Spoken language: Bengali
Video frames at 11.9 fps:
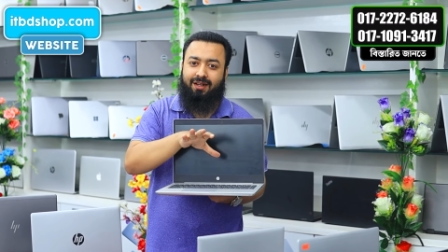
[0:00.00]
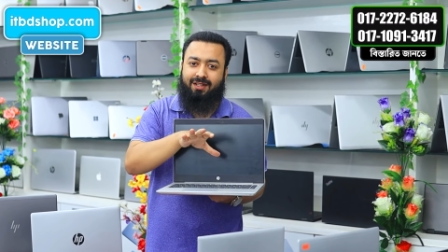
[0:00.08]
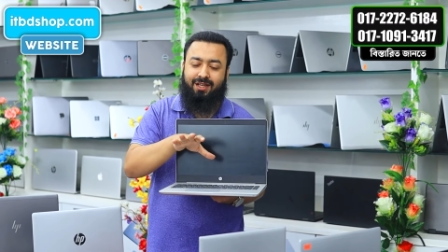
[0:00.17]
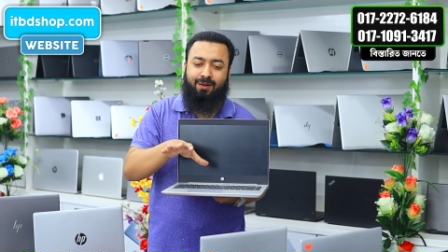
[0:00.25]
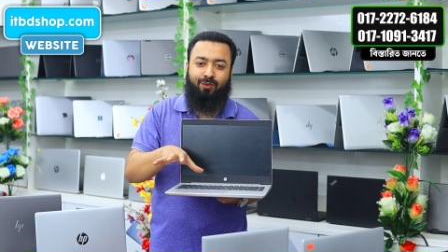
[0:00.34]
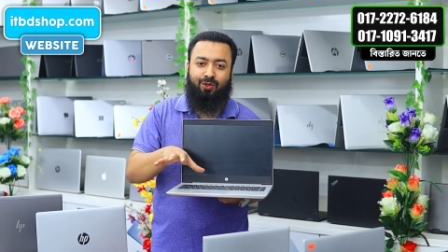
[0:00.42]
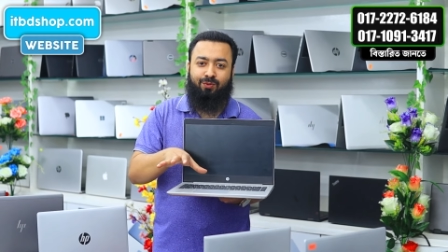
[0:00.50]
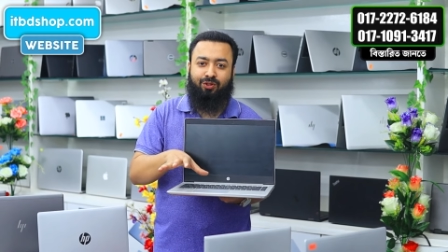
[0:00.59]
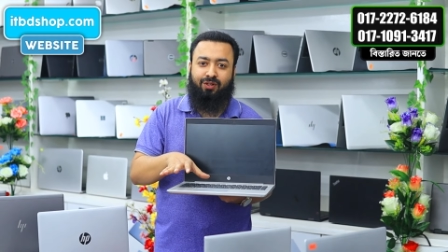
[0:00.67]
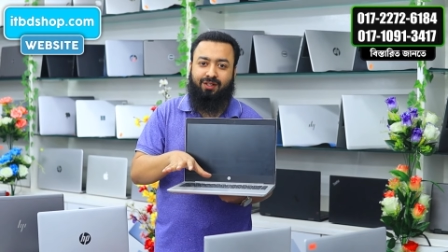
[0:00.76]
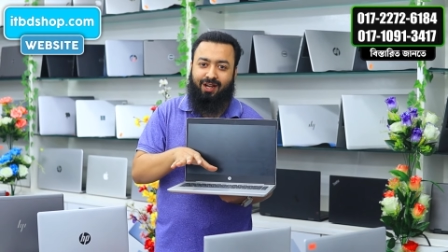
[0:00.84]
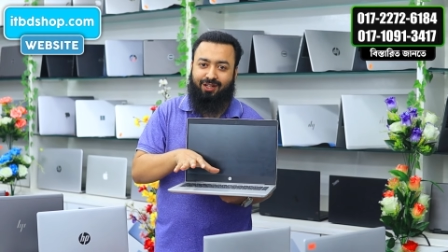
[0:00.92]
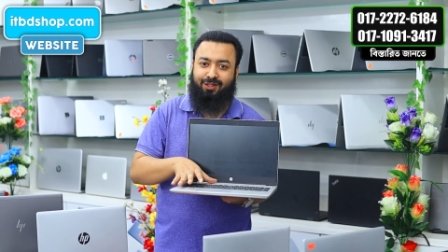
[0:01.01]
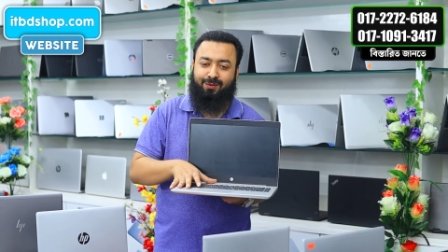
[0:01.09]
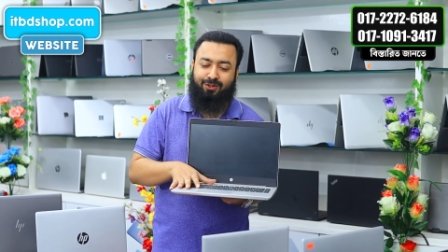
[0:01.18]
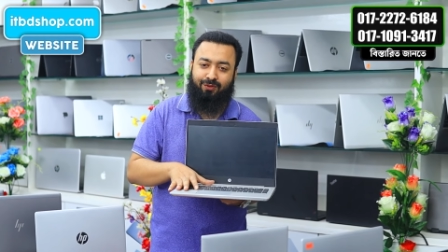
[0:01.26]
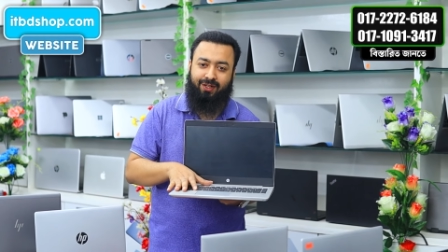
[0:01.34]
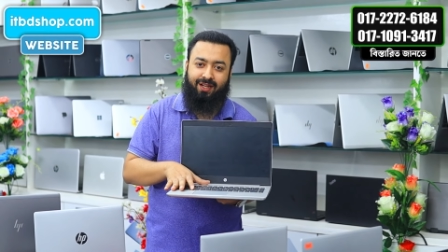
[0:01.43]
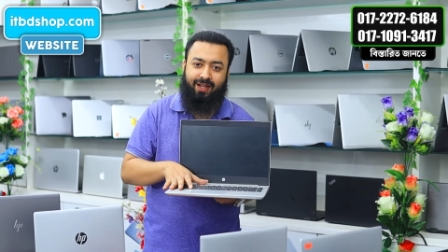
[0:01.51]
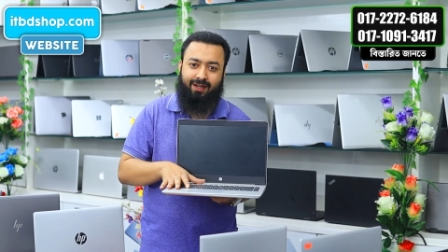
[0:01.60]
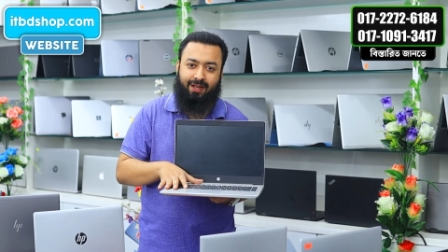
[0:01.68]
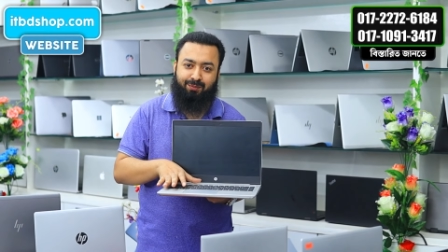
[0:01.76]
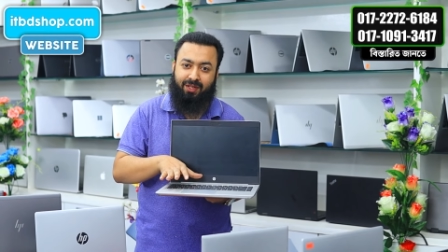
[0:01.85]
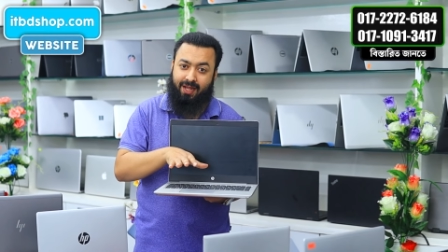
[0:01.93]
নিজের মন মতন কাস্টমাইজ করে
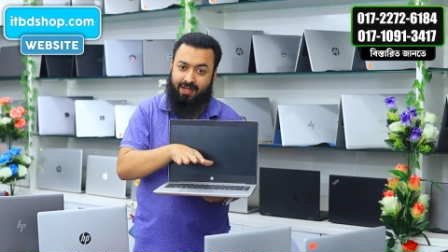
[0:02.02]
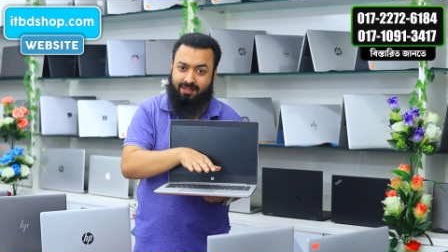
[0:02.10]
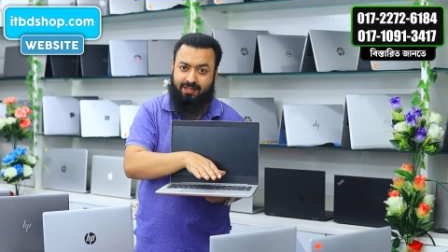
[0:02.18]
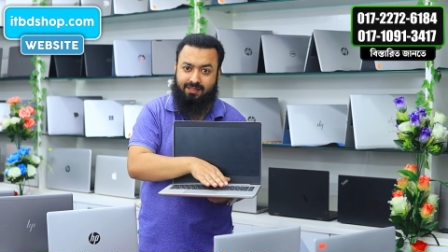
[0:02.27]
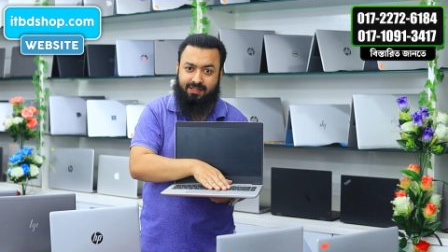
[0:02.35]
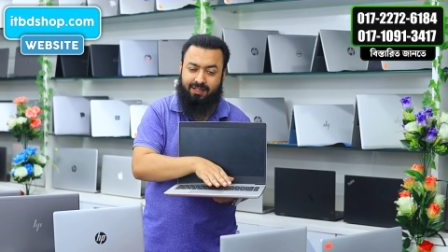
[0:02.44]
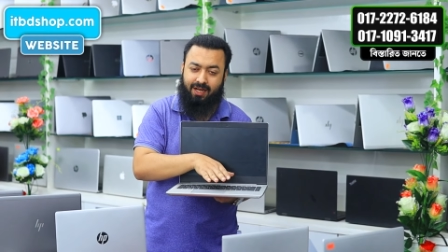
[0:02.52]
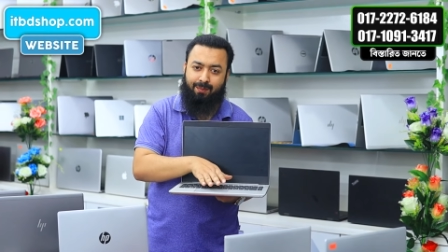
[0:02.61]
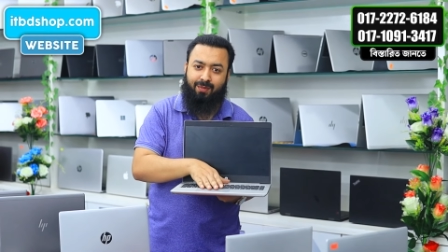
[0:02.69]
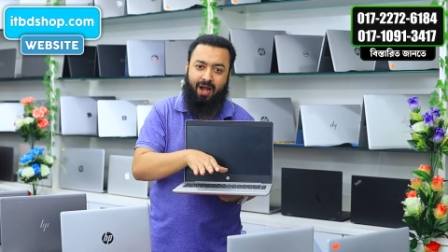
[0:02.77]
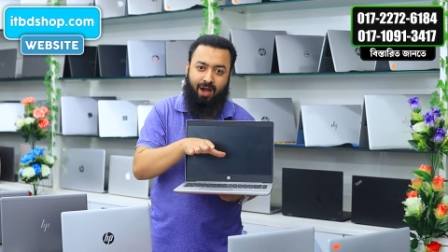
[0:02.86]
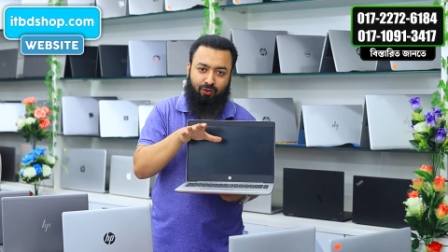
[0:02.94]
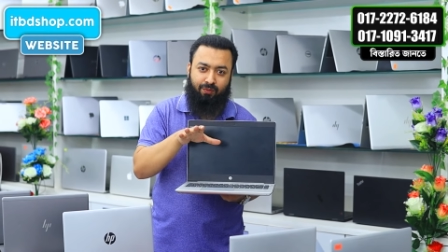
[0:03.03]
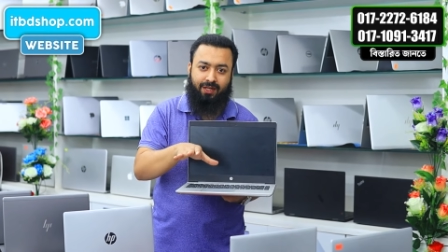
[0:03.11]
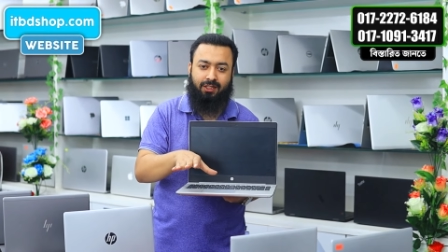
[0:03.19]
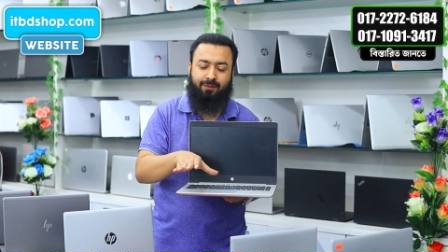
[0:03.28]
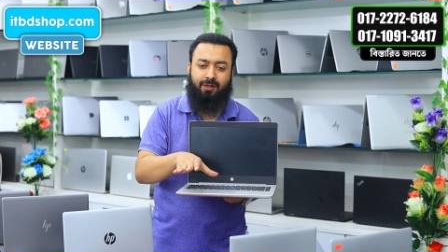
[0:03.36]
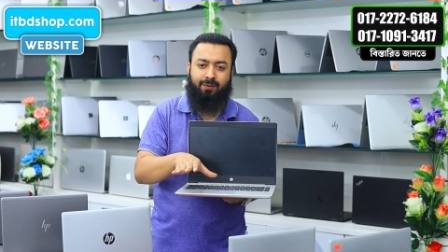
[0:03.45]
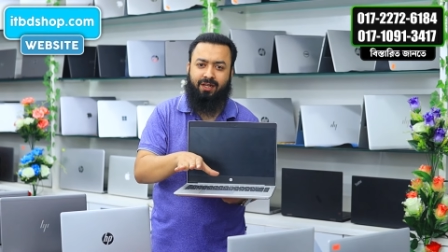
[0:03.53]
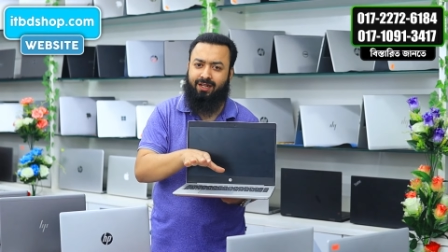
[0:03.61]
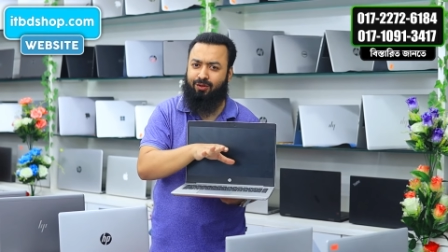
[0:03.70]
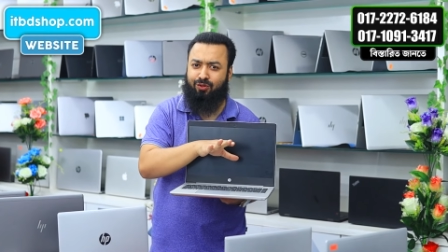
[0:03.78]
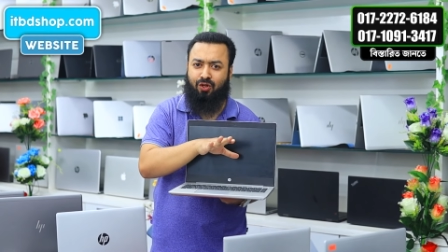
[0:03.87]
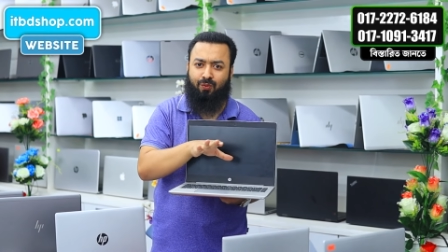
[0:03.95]
এখানে আপনি এসএসডি র্যাম আরও বাড়াতে পারবেন
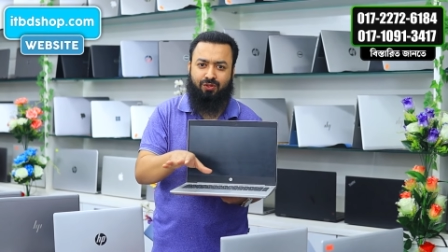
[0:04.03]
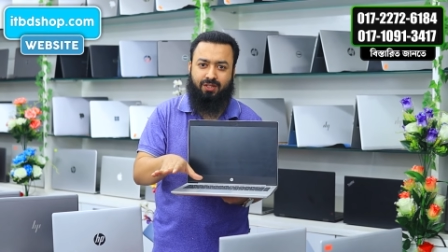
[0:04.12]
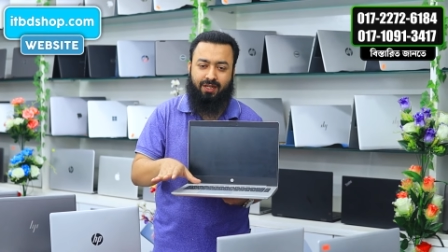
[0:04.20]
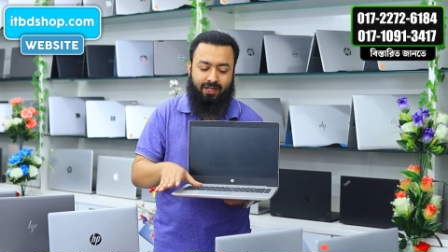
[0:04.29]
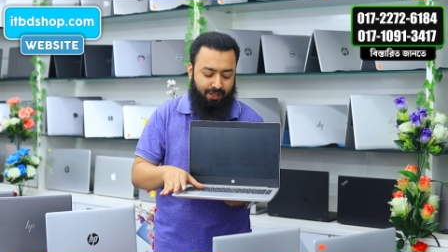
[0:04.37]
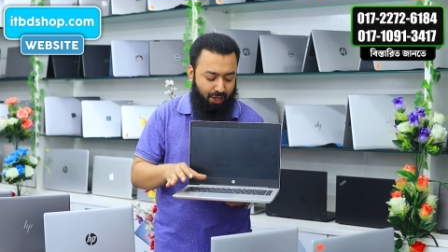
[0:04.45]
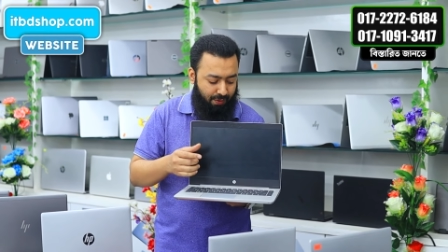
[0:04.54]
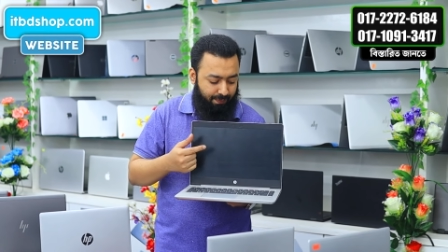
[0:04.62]
এখানে সমস্যা নেই